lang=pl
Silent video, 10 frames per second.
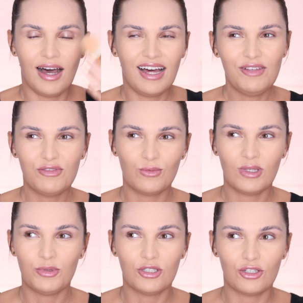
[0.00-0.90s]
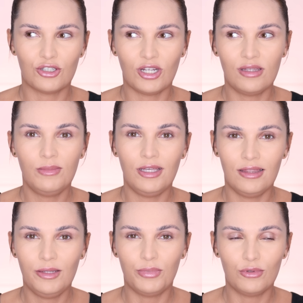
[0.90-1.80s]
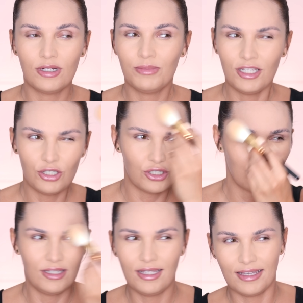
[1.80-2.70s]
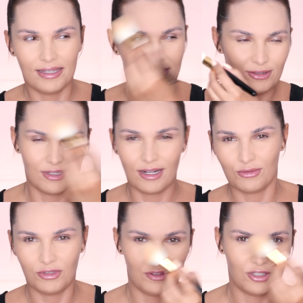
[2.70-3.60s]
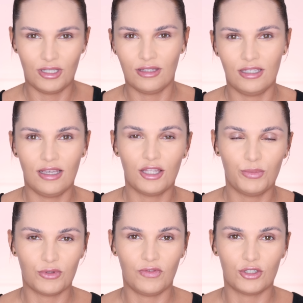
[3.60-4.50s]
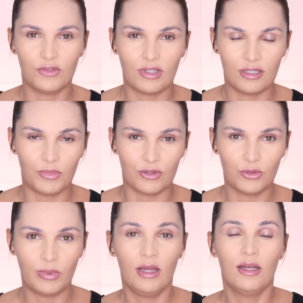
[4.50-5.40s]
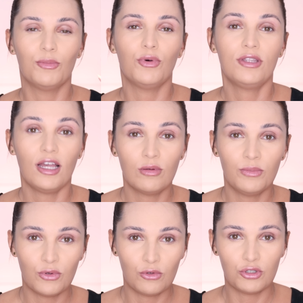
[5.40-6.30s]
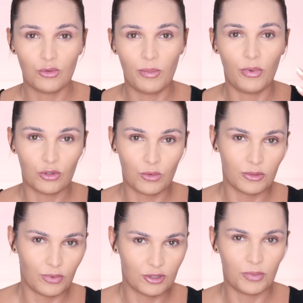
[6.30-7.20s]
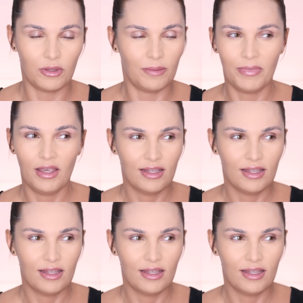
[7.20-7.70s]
ale w sumie przecież żadnym innym pudrem też nie od razu, nie wiecie, nie, nie jadę po twarzy w ten sposób, bo i tak bym poruszyła podkład pod spodem.